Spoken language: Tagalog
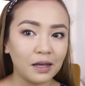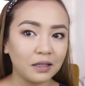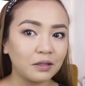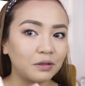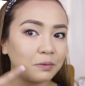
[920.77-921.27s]

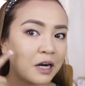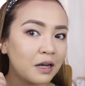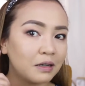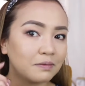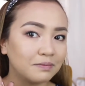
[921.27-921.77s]
Ito
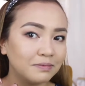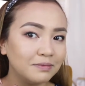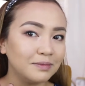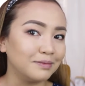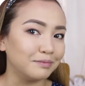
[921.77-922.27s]
parang,
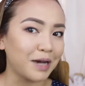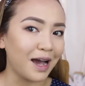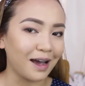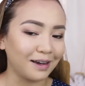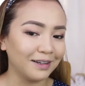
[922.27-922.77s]
mmm,
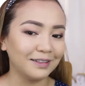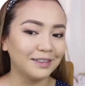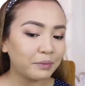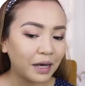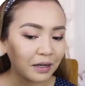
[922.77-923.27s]
pak!
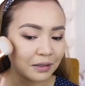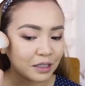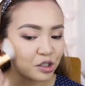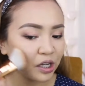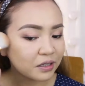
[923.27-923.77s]
Parang
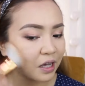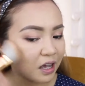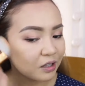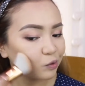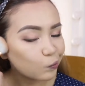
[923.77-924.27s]
na jetta.